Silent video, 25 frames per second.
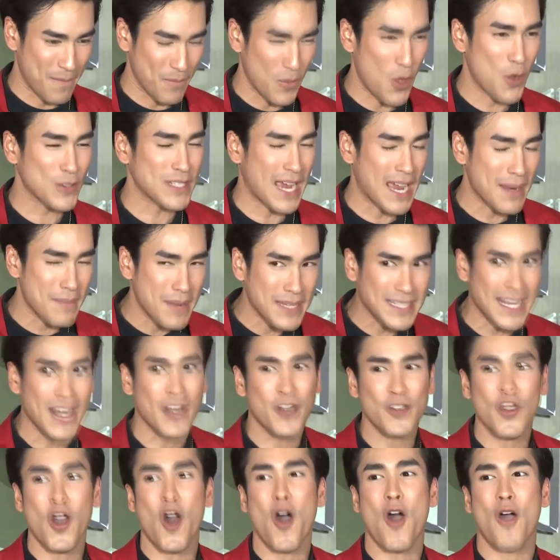นอกจากให้กำลังใจ
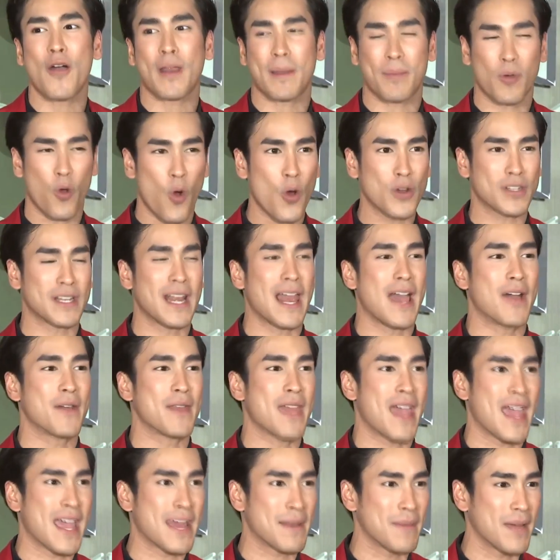น้องๆกับโค้ชแล้ว
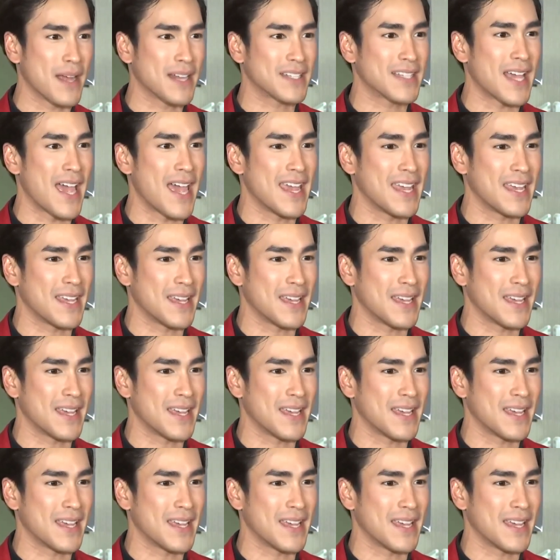เนี่ยให้กำลังใจ